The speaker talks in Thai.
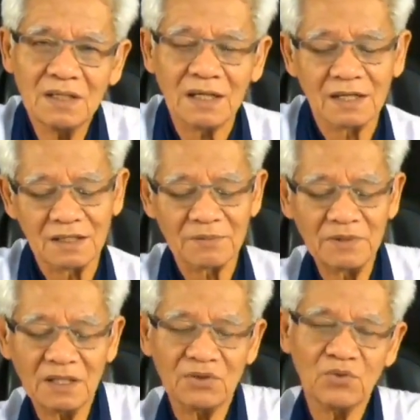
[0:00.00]
อย ๆ ขยับ
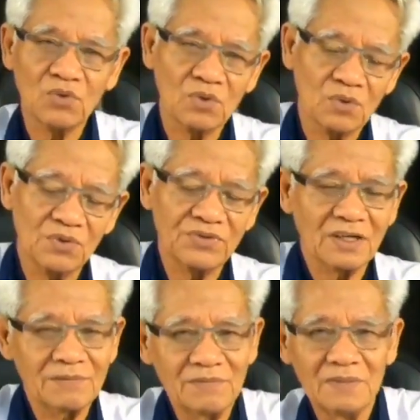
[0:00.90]
เนื้อขยุดตัวสิ
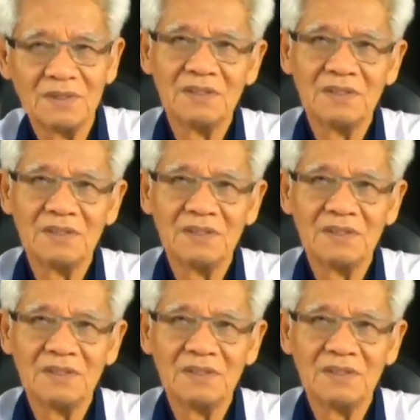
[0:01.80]
ครับ